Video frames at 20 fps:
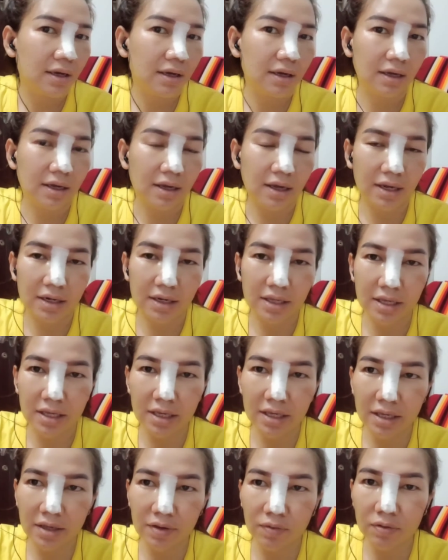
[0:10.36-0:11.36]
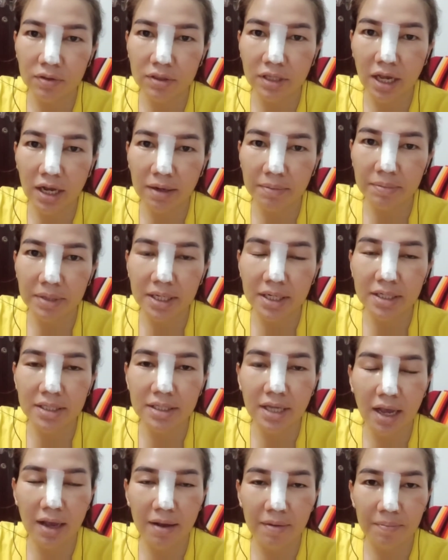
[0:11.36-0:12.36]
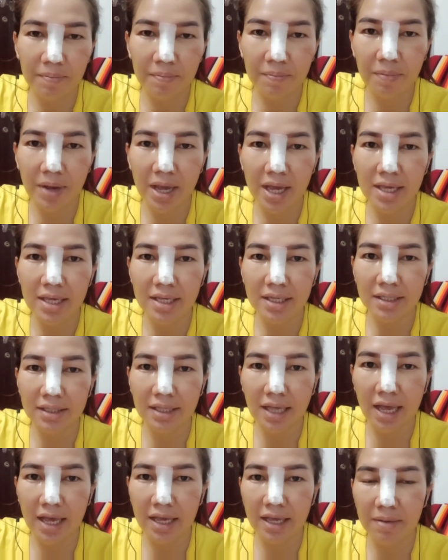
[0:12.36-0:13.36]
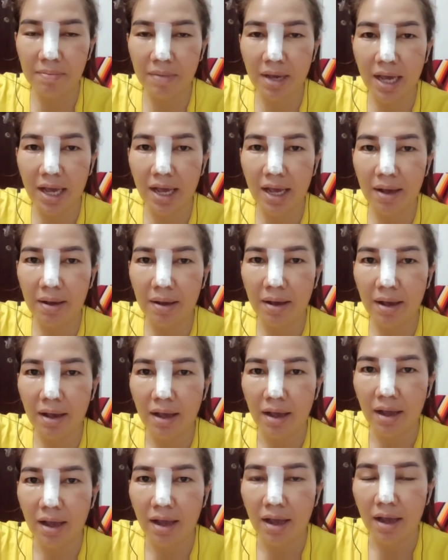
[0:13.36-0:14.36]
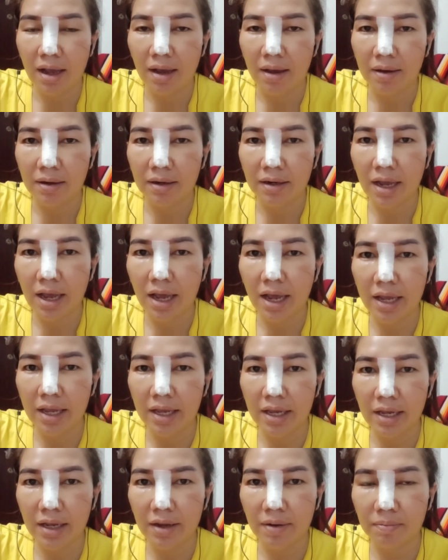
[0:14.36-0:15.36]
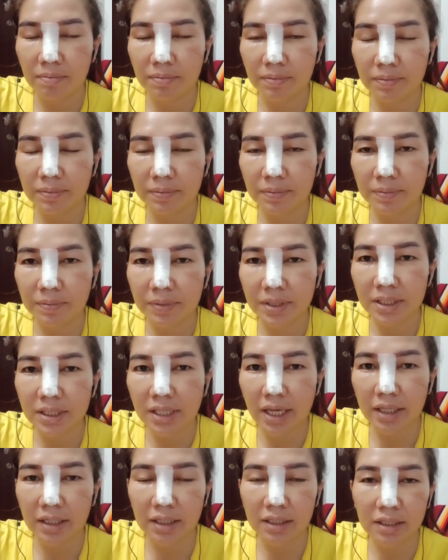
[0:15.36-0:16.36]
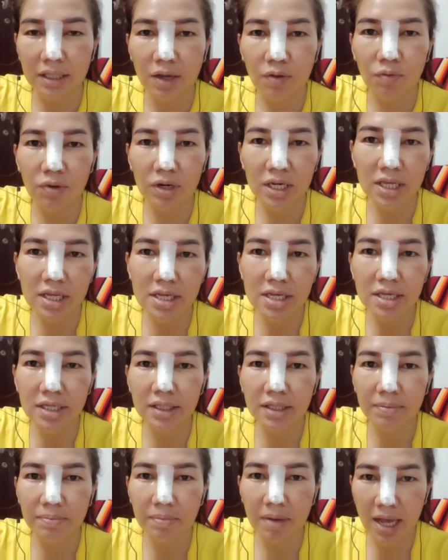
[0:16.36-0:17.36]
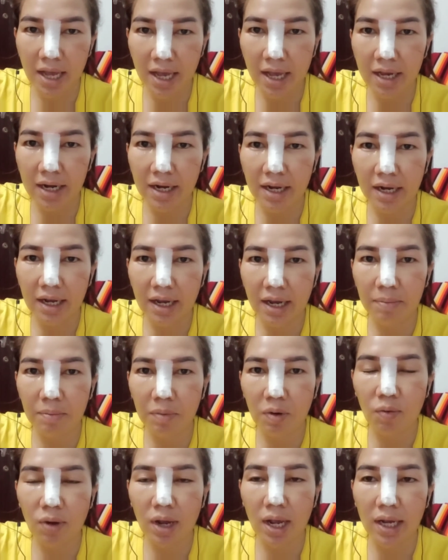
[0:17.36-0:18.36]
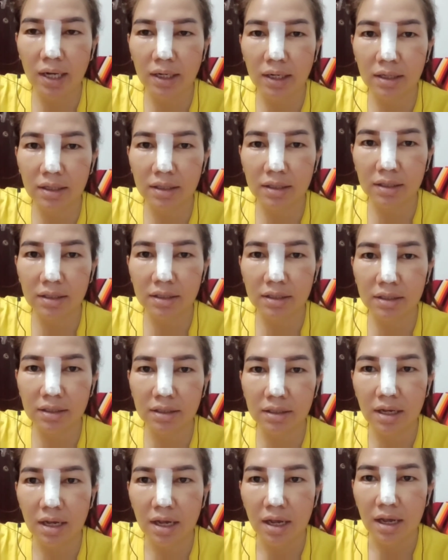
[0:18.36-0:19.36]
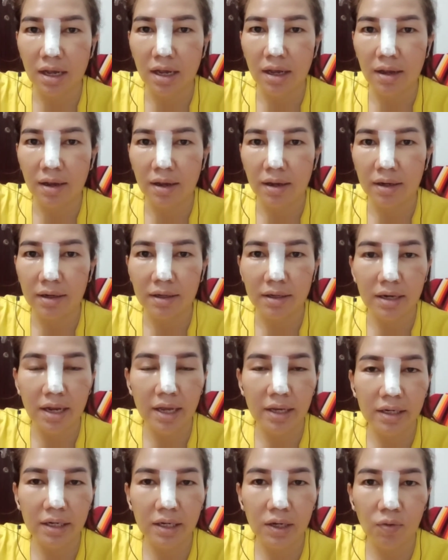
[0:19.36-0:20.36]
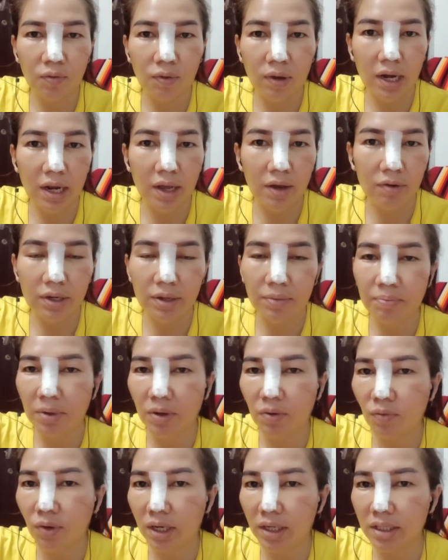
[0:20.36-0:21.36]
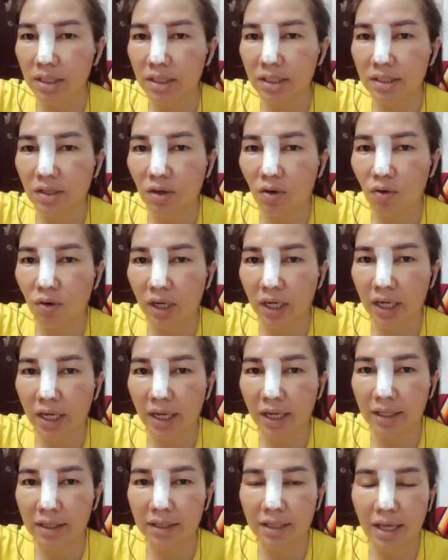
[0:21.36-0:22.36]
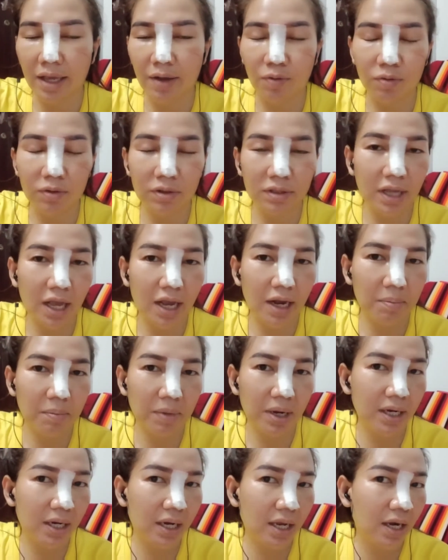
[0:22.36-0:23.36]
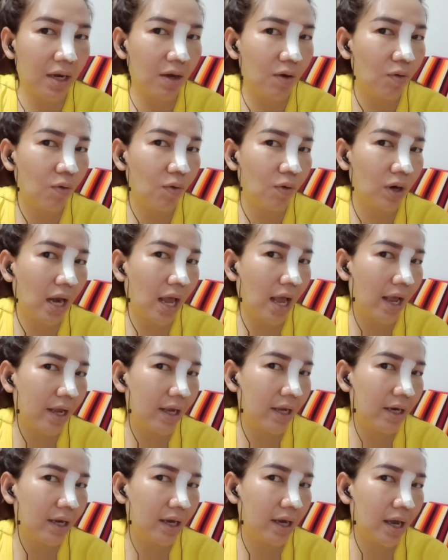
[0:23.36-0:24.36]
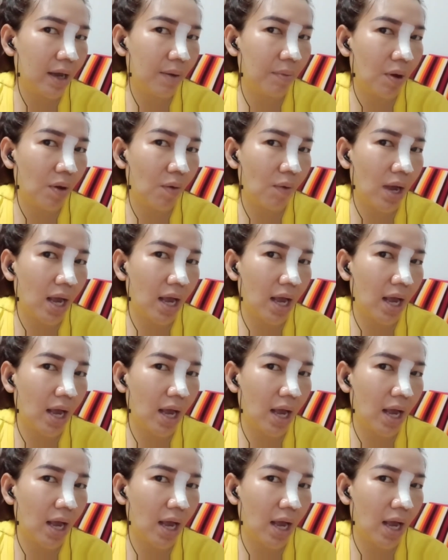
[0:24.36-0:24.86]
อันนี้อุจัง เพิ่งจะไปใส่มาได้ไปใส่ตั้งแต่วันที่ 25 นะคะ เมื่อวานก็คือได้หนึ่งวันแล้วนี่เป็นวันที่สองนะคะ แต่อุจังไม่ได้ลงไลน์นะคะเพราะว่า